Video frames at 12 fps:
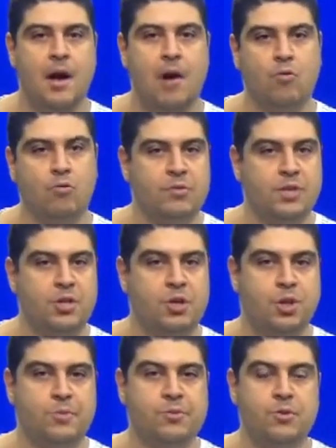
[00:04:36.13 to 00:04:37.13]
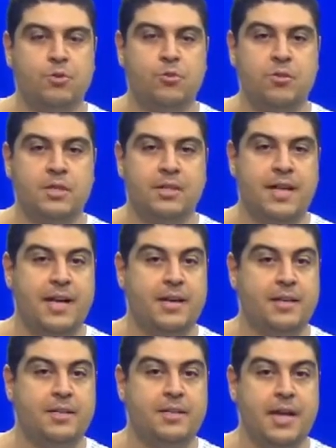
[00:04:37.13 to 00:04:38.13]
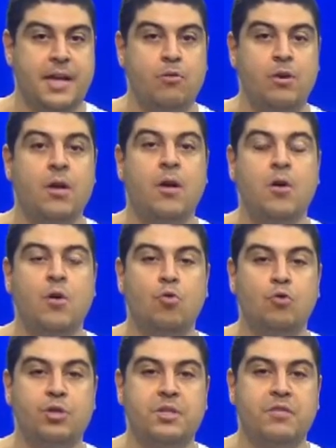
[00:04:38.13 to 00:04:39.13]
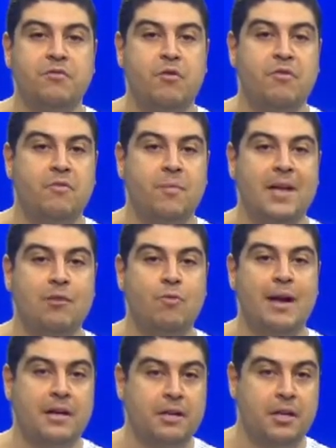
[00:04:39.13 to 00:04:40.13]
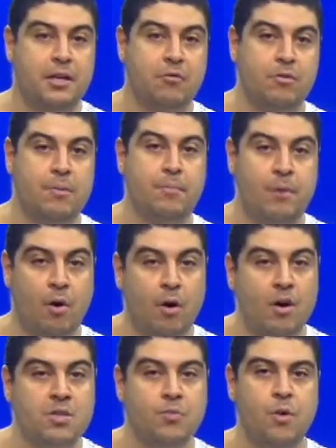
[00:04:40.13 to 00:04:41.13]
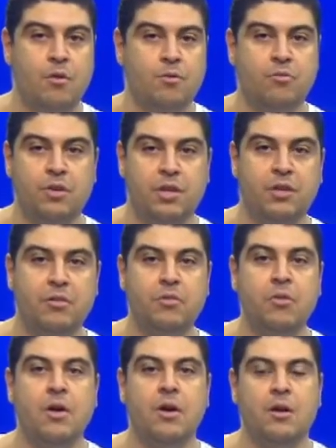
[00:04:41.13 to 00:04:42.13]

Alguns egípcios consideram que sem o desenvolvimento agrícola próximo ao rio Nilo,